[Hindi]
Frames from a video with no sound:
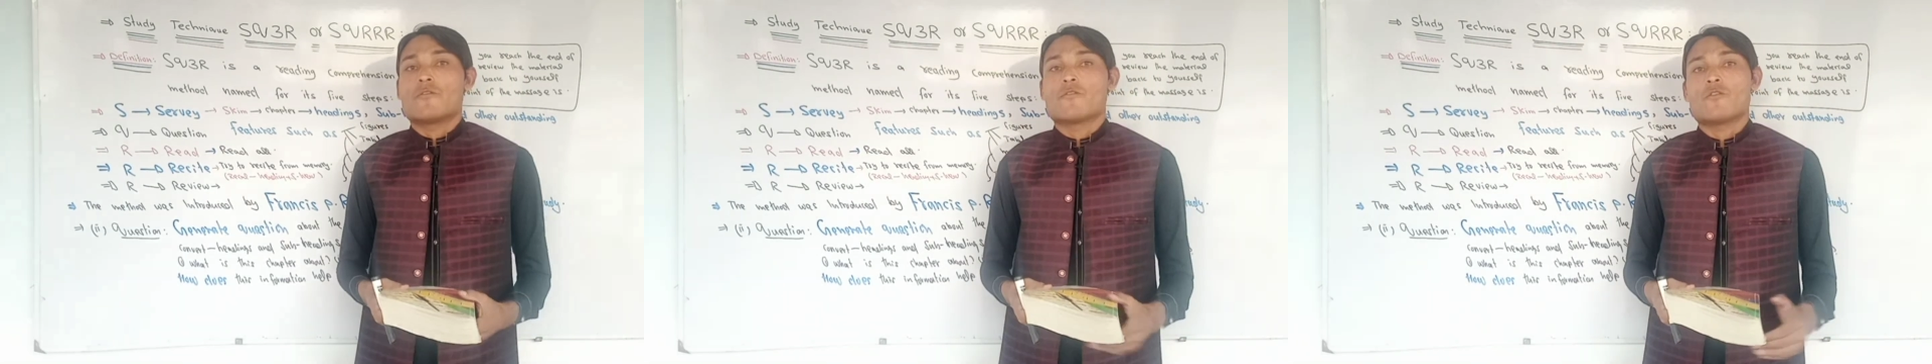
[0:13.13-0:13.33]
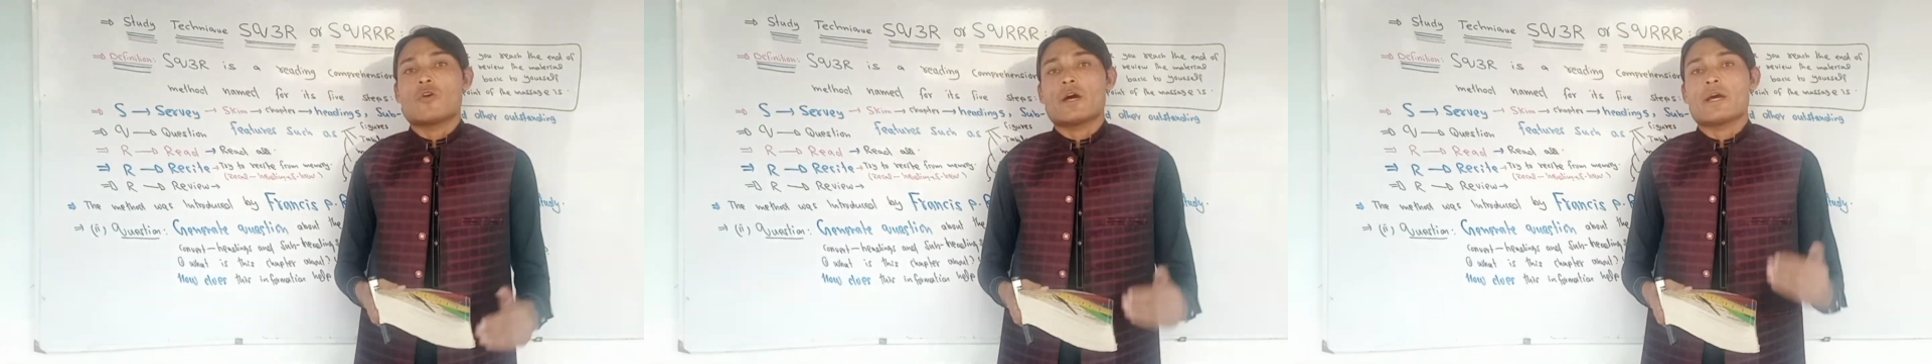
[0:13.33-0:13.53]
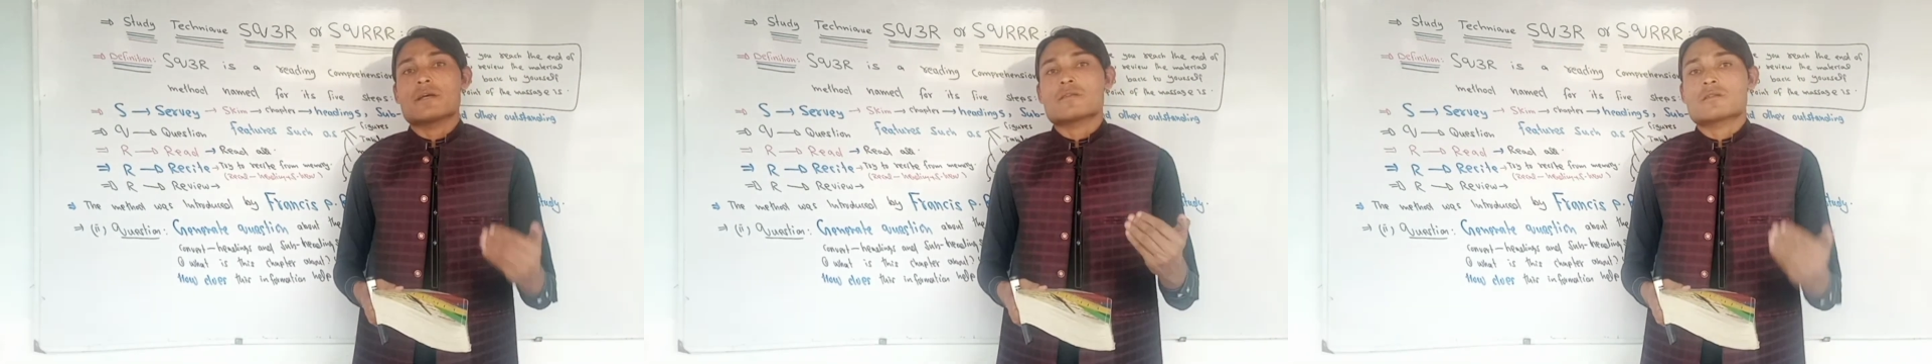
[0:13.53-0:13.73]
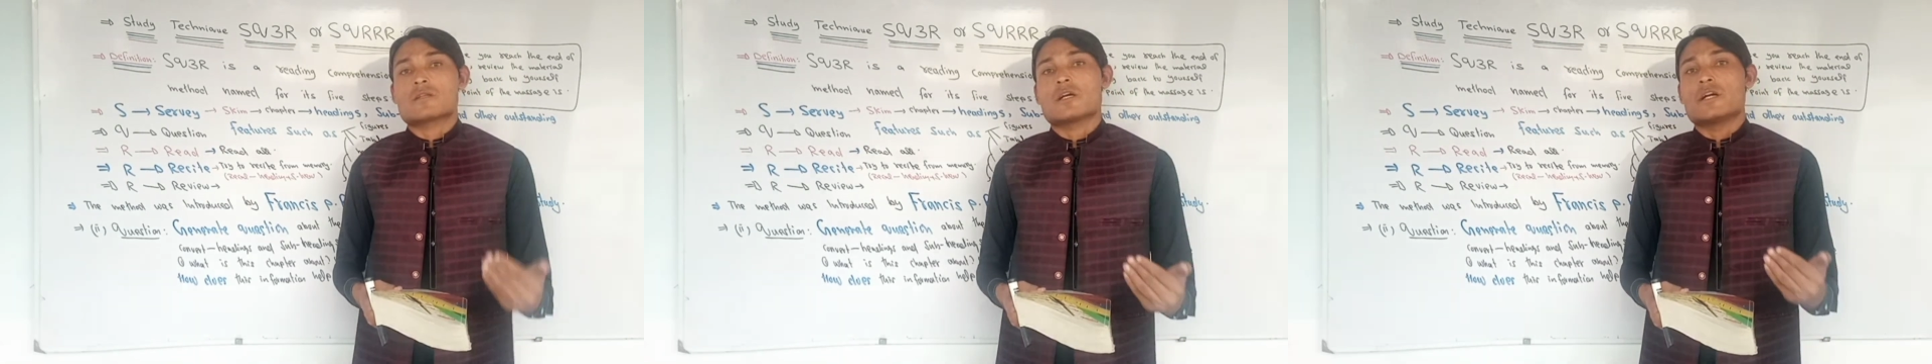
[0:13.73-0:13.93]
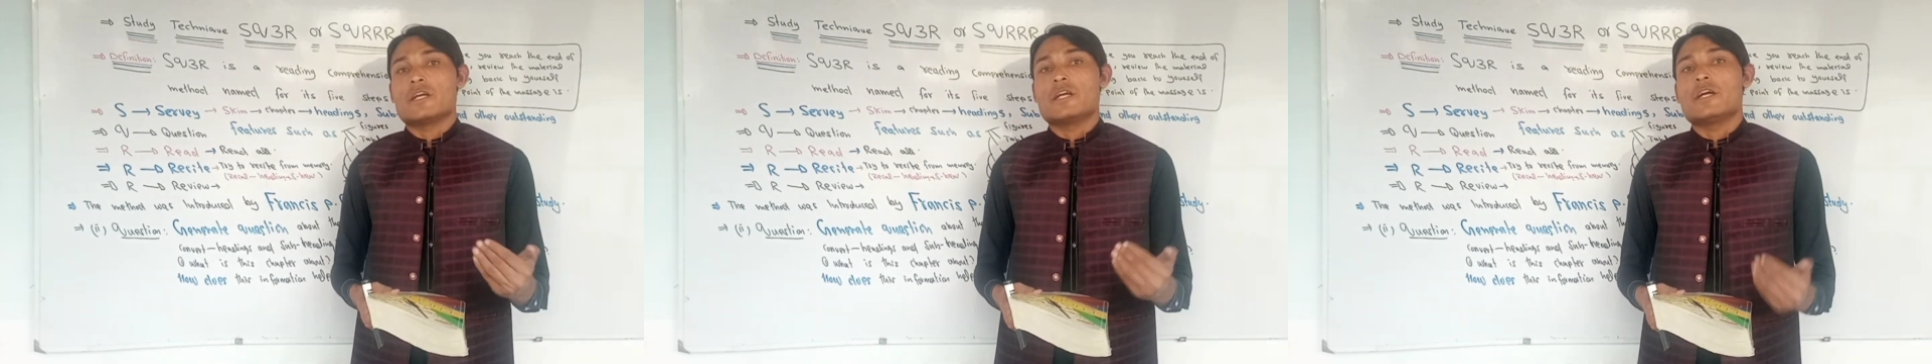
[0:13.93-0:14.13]
वो है
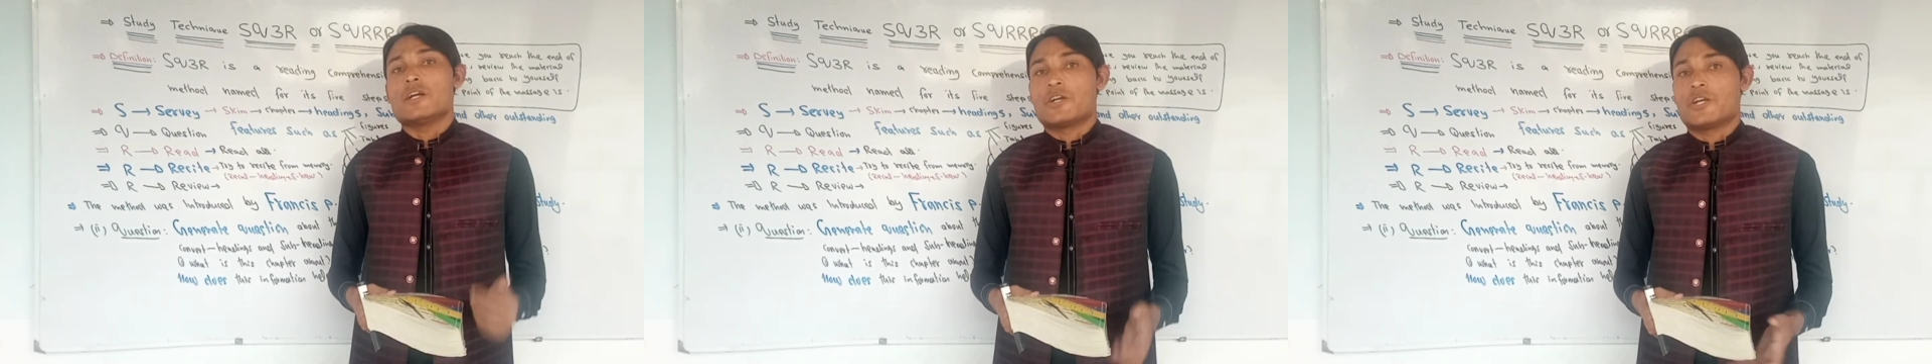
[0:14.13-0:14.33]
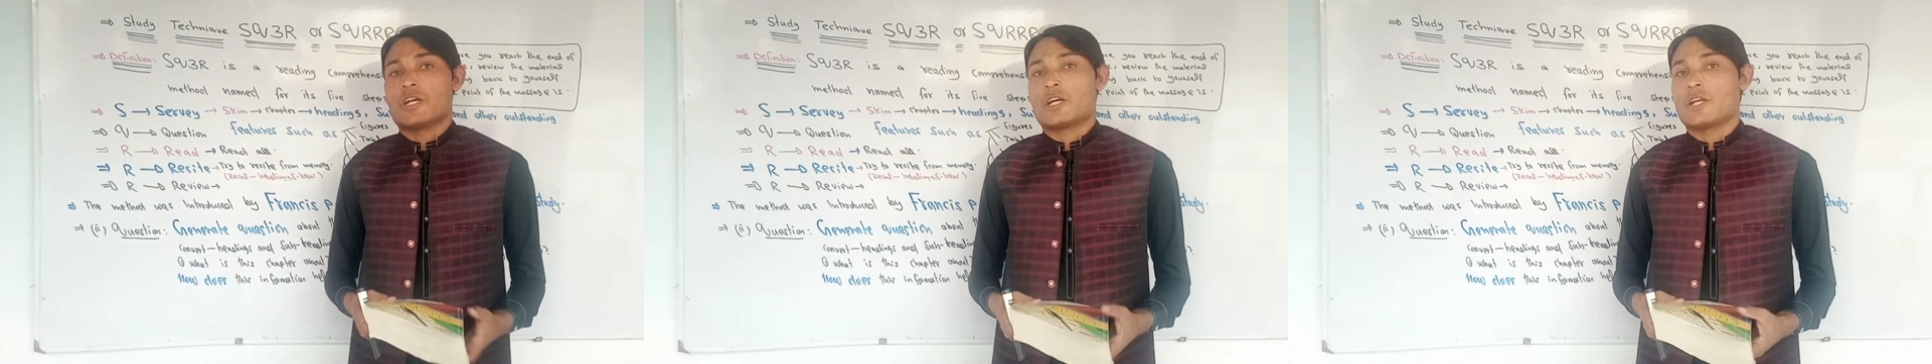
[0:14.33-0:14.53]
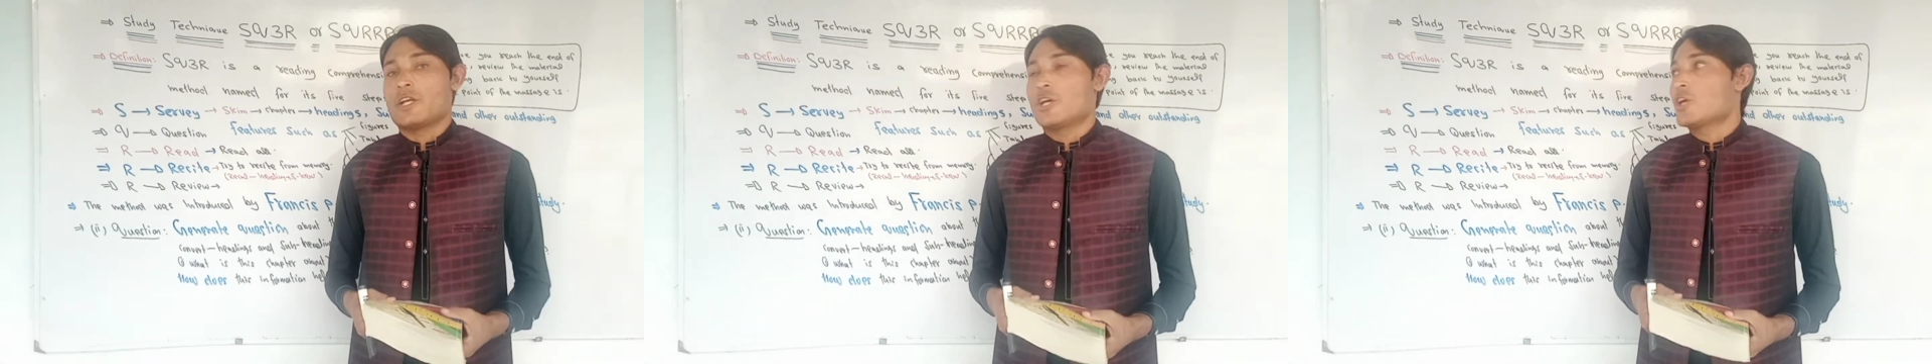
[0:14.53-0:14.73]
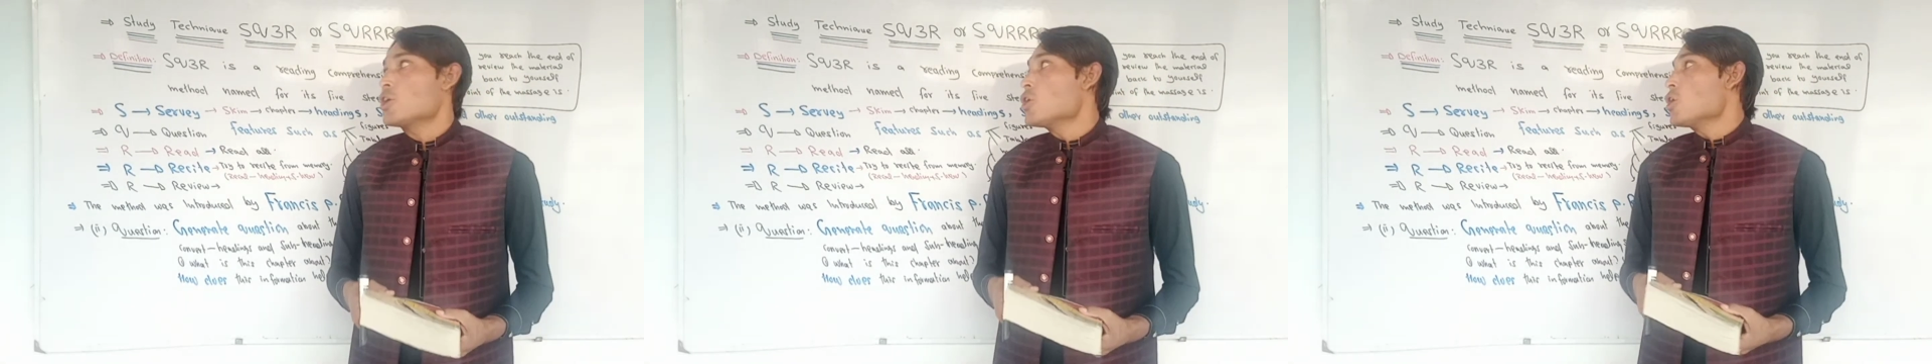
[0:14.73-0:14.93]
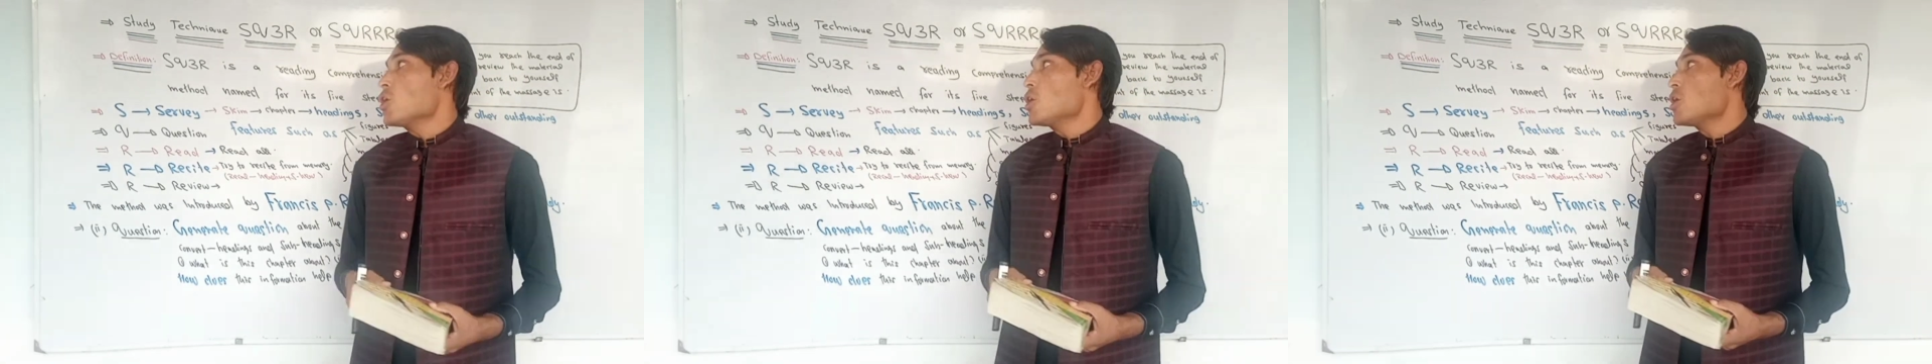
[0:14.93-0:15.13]
स्टडी टेक्निक